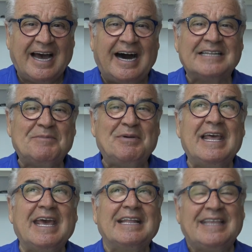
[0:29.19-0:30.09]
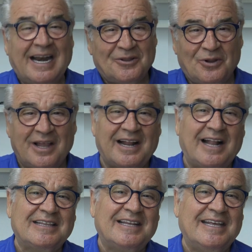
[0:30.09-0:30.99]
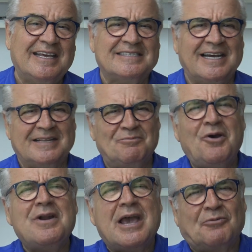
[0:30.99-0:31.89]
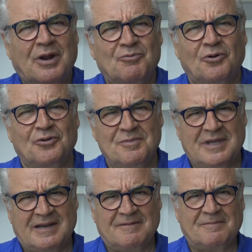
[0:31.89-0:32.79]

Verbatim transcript: adı bile yeter dolar 6 liraya geçerdi. Böyle ekonomi olur mu ya?